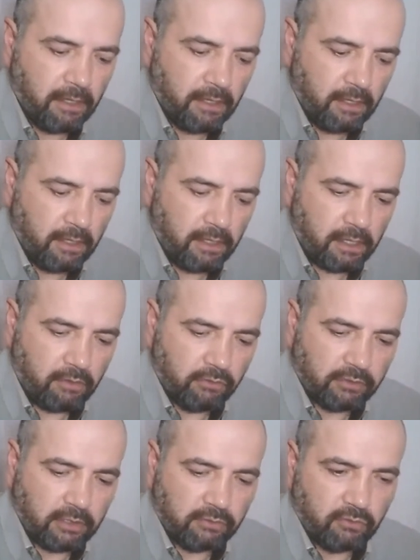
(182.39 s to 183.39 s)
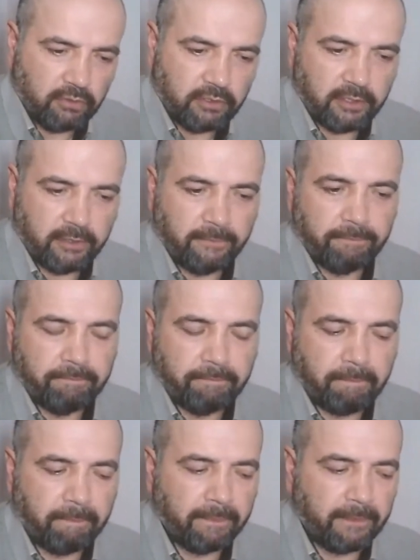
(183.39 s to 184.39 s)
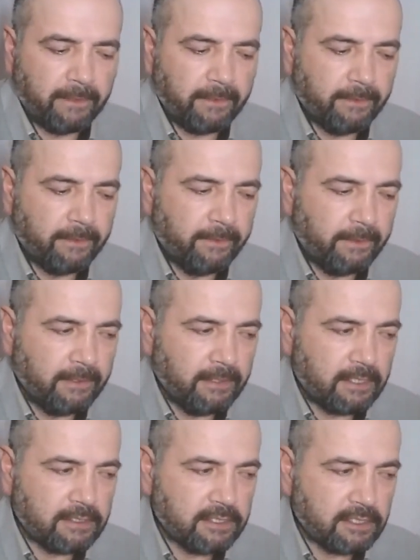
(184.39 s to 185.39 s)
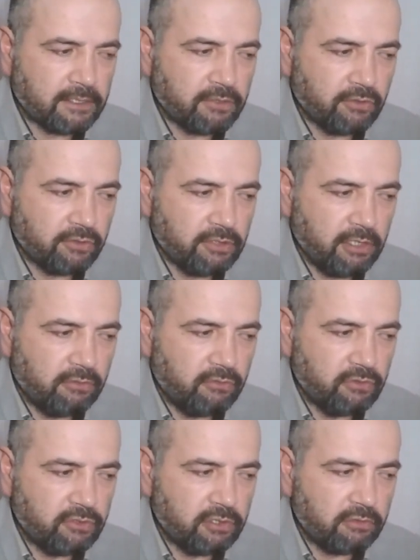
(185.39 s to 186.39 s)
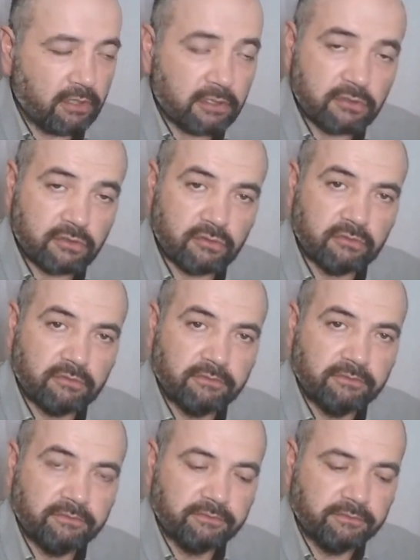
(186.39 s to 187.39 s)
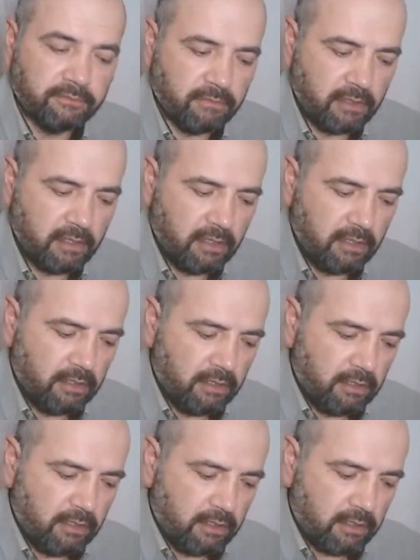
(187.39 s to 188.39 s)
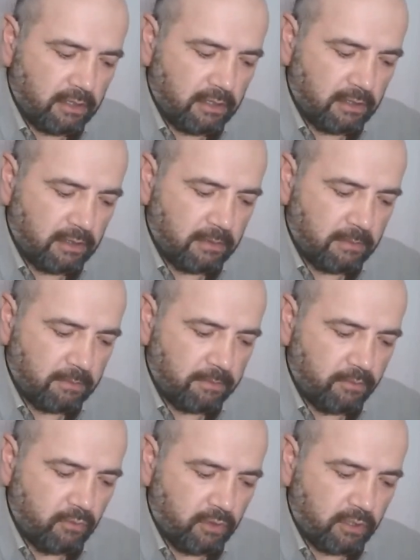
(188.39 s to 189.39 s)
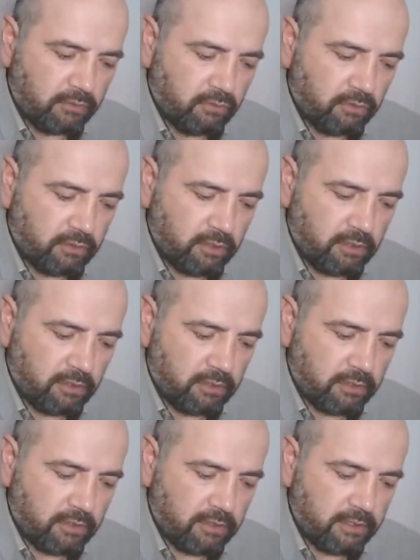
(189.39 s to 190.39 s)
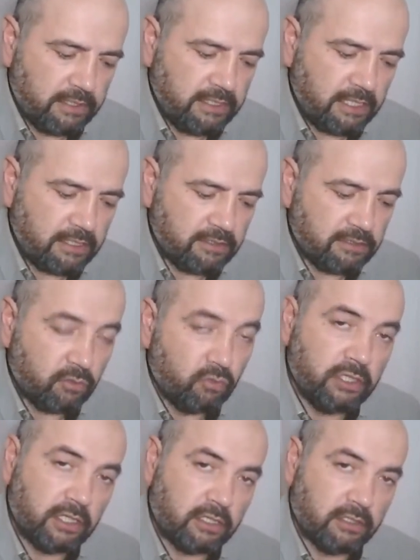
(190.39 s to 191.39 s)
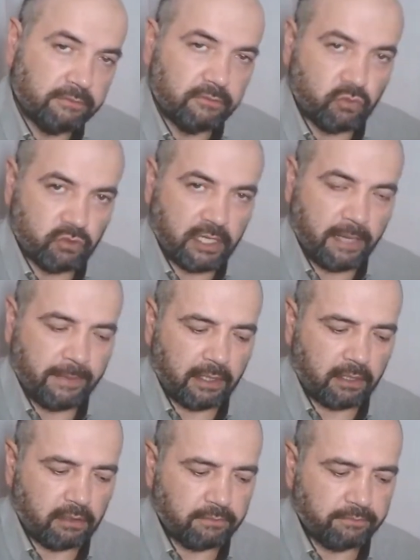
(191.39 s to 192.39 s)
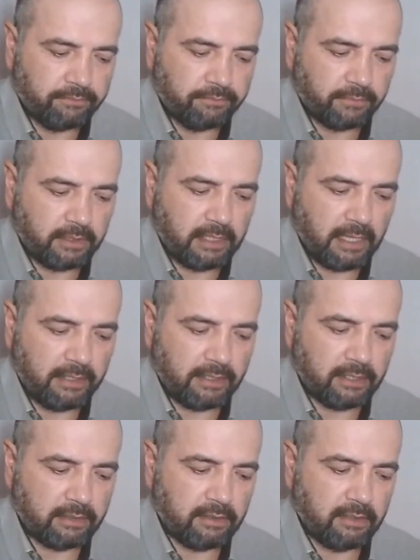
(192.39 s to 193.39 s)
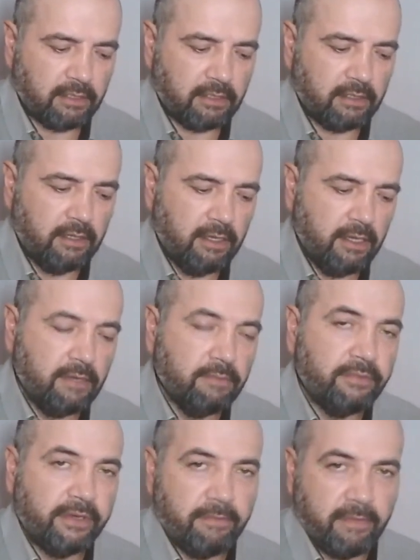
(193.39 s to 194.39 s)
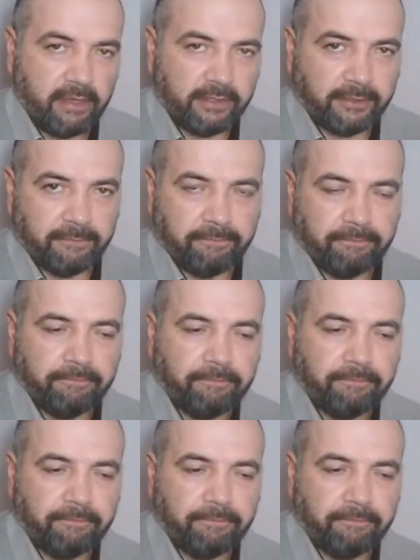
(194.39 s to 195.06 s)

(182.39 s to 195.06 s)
А вот как только э, Аллах создает некую ситуацию, э, по которой э, есть у них, у самих конкретные примеры,